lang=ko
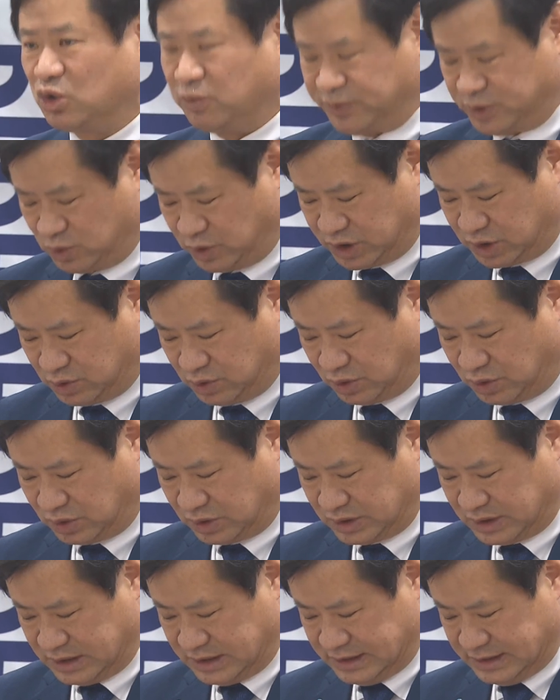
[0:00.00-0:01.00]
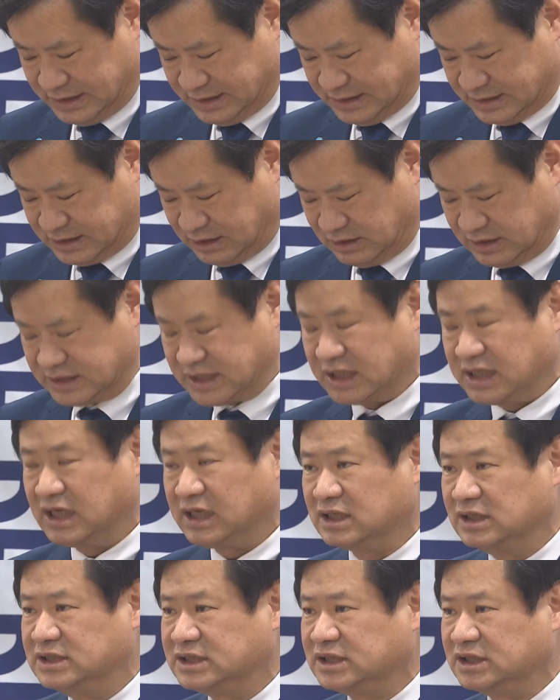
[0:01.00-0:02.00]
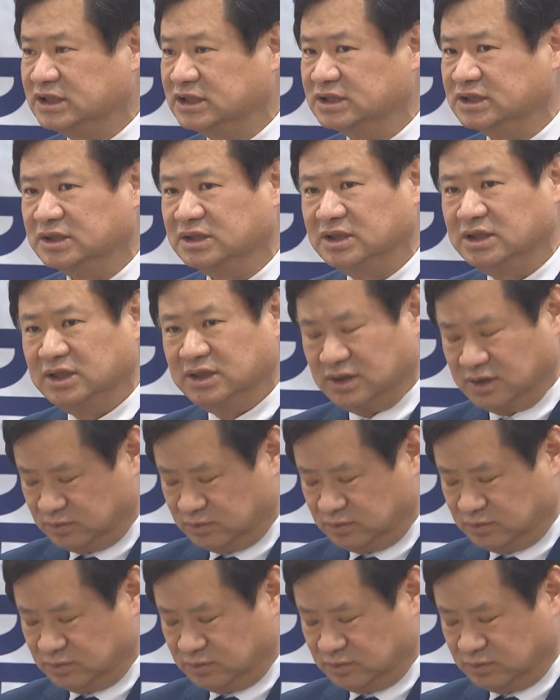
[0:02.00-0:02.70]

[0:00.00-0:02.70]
남구청장 선거에 뛰어들었습니다. 네.